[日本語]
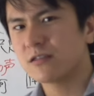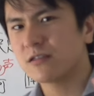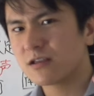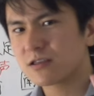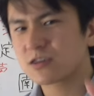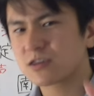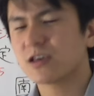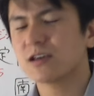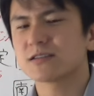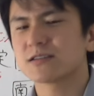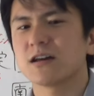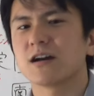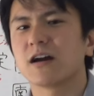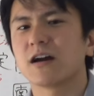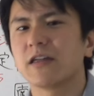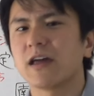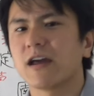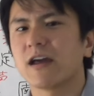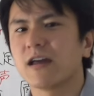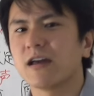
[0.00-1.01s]
NHK さん
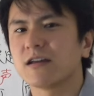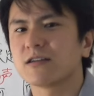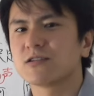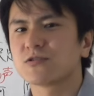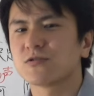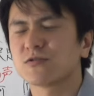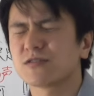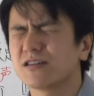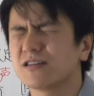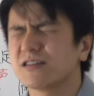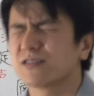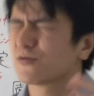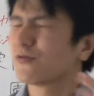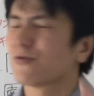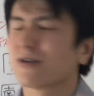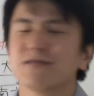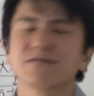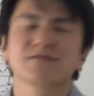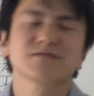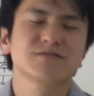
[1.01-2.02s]
がね非常にいい
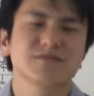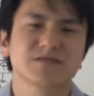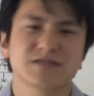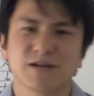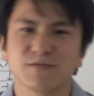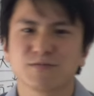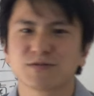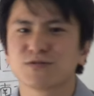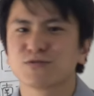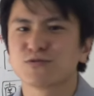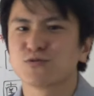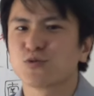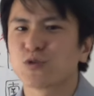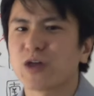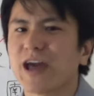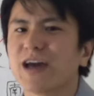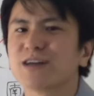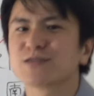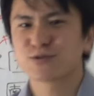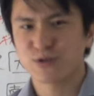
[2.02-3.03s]
動画を作ってたりもするの
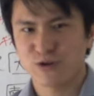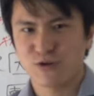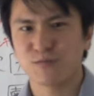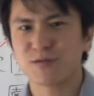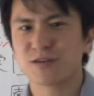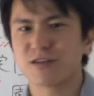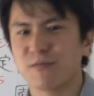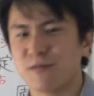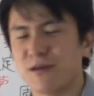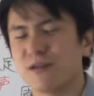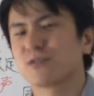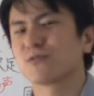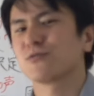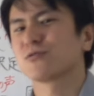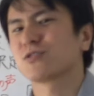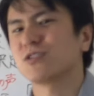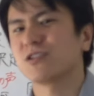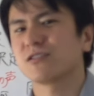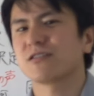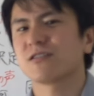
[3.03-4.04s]
でそれを見て勉強
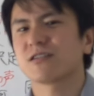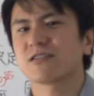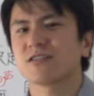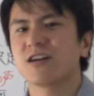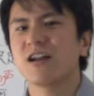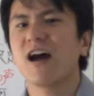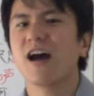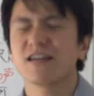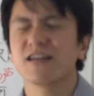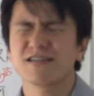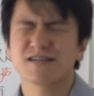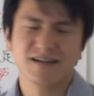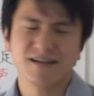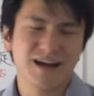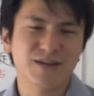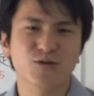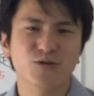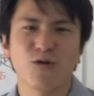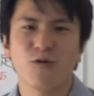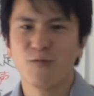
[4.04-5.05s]
していただけたらいいか
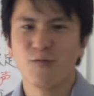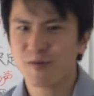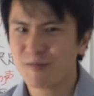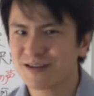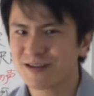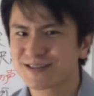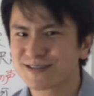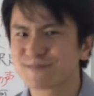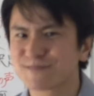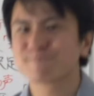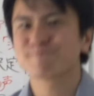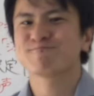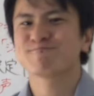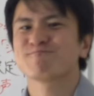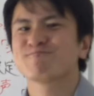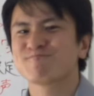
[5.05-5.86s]
なと思います